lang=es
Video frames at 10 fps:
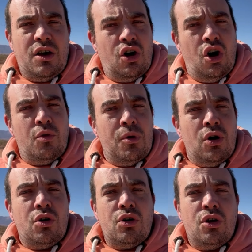
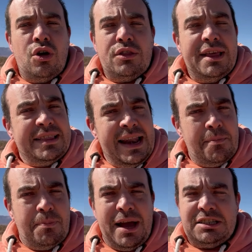como de
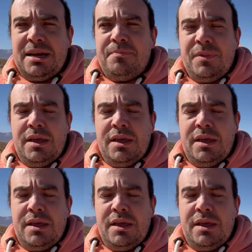Talampaya.